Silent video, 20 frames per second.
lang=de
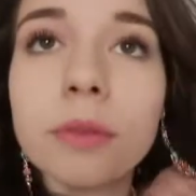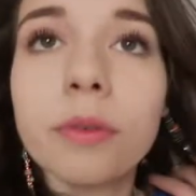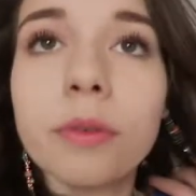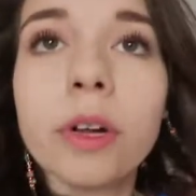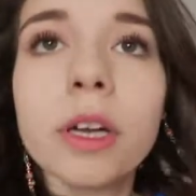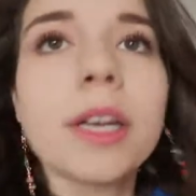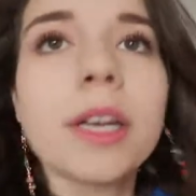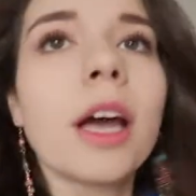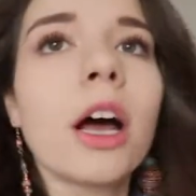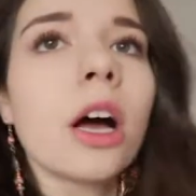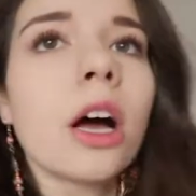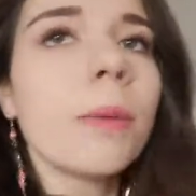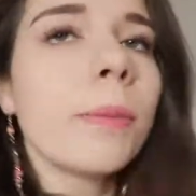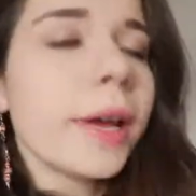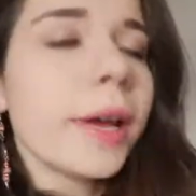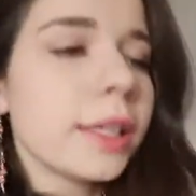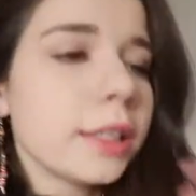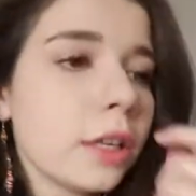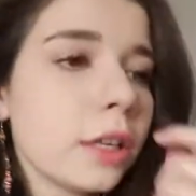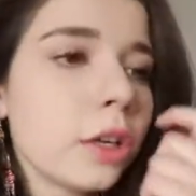von der
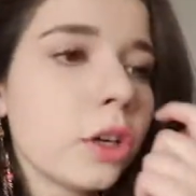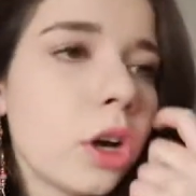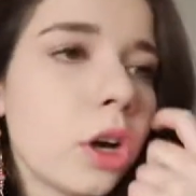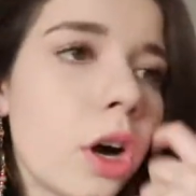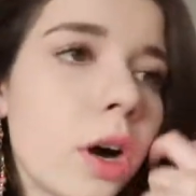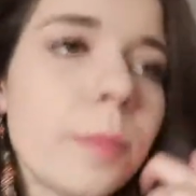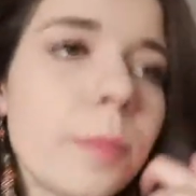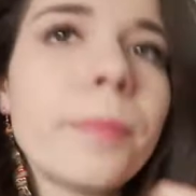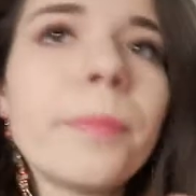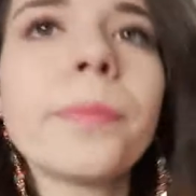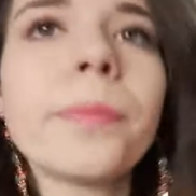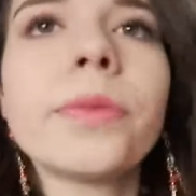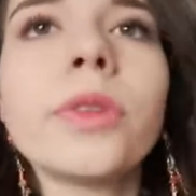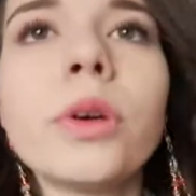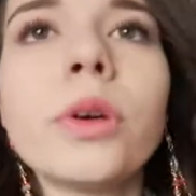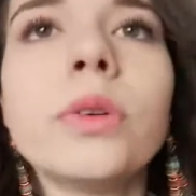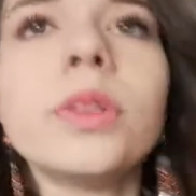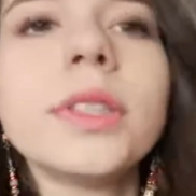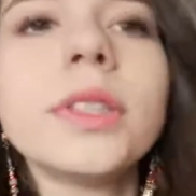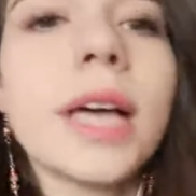Arbeit gekommen
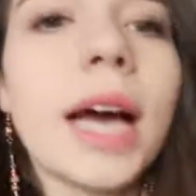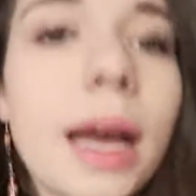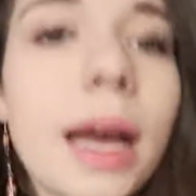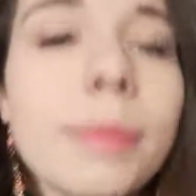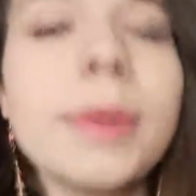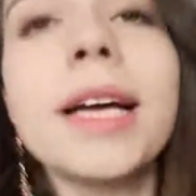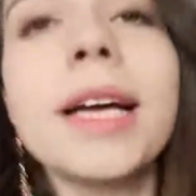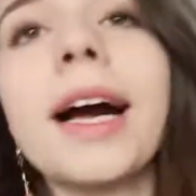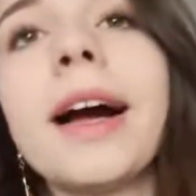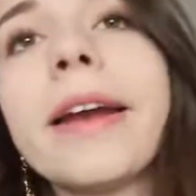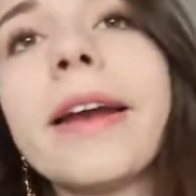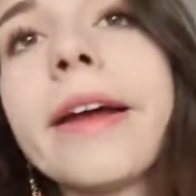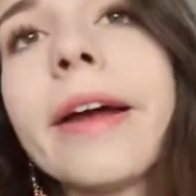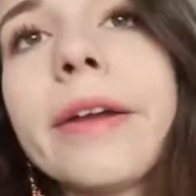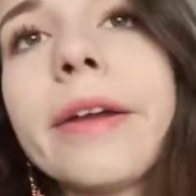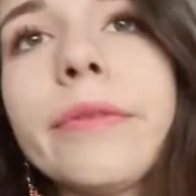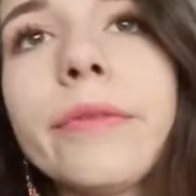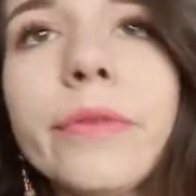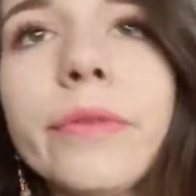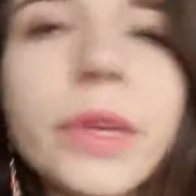und habe gerade
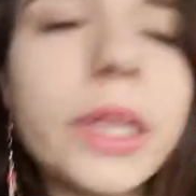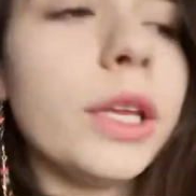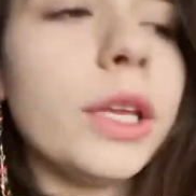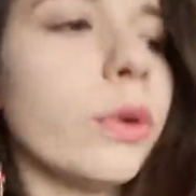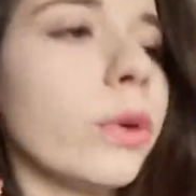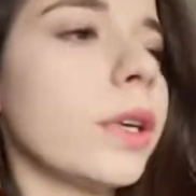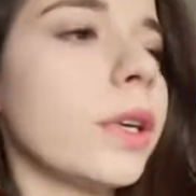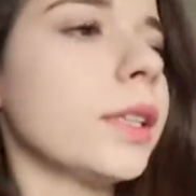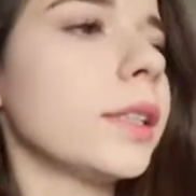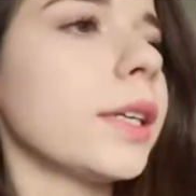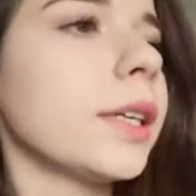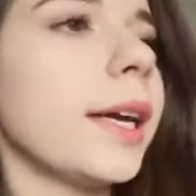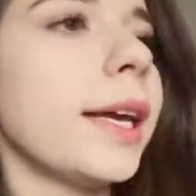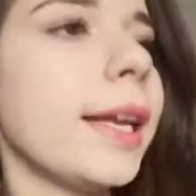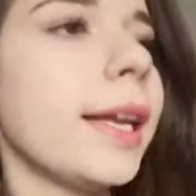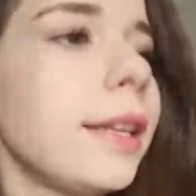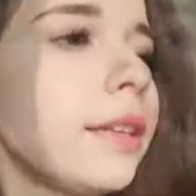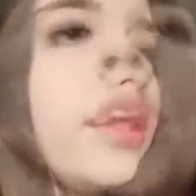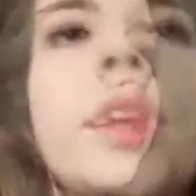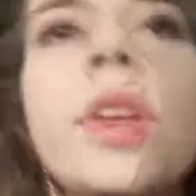ein Video gedreht.